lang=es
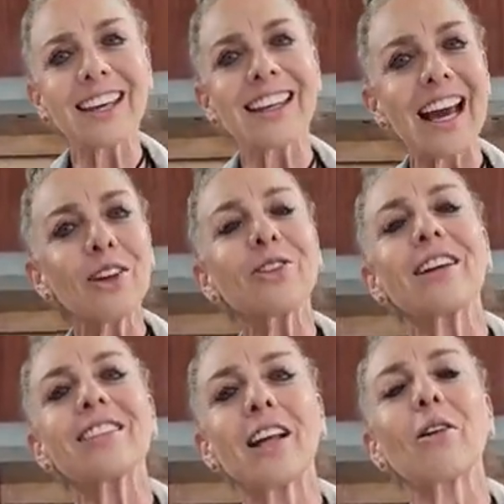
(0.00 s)
que ya nos ha
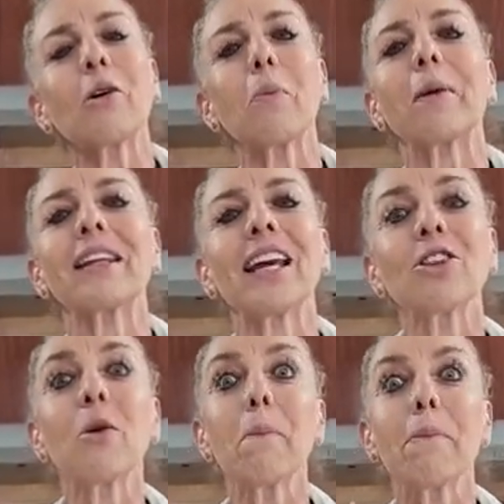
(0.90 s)
estado
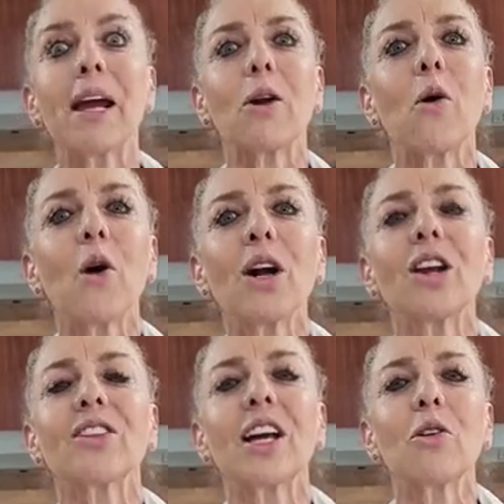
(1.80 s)
acompañando, pero hoy
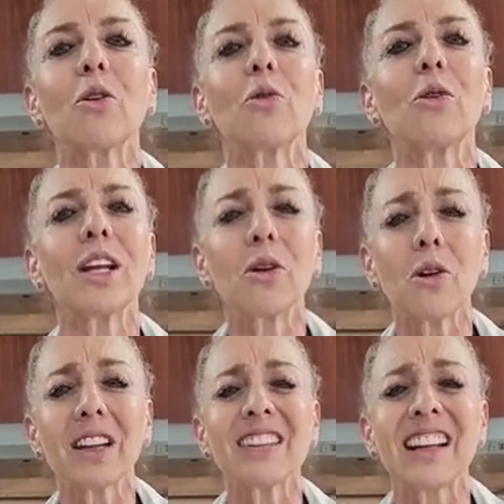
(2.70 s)
lo tengo con un
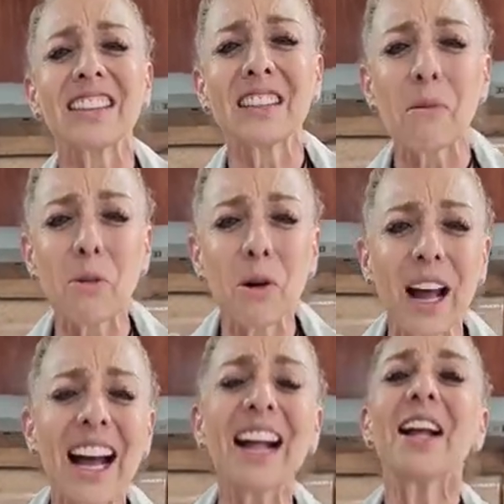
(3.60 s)
licor de
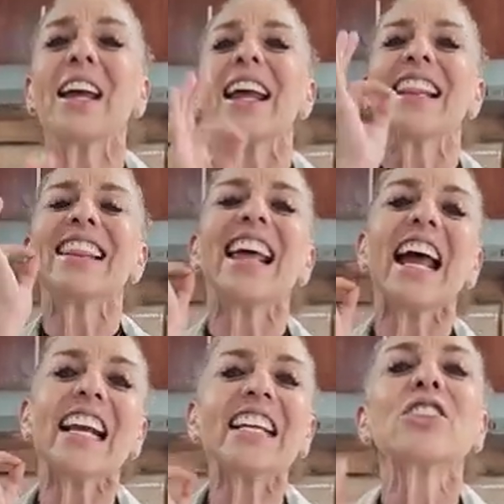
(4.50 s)
zarzamora
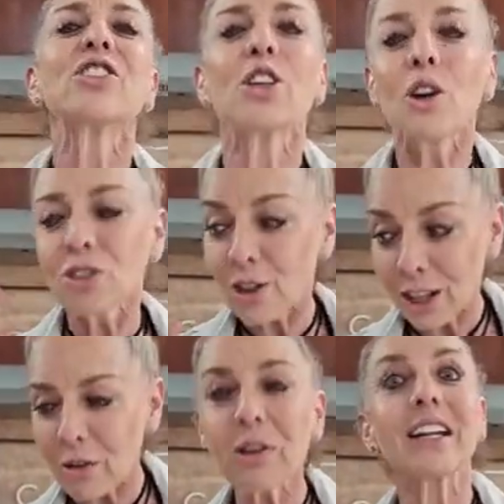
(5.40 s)
delicioso que
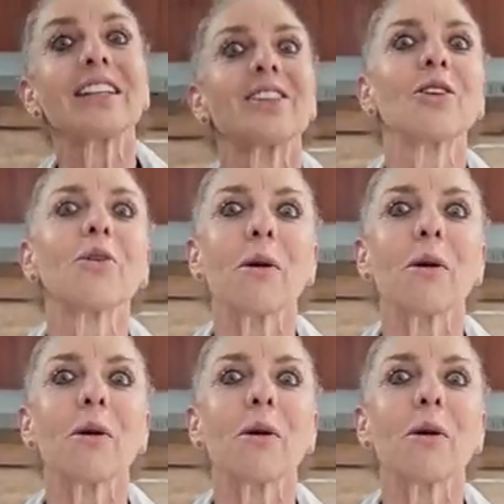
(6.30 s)
en un ratito lo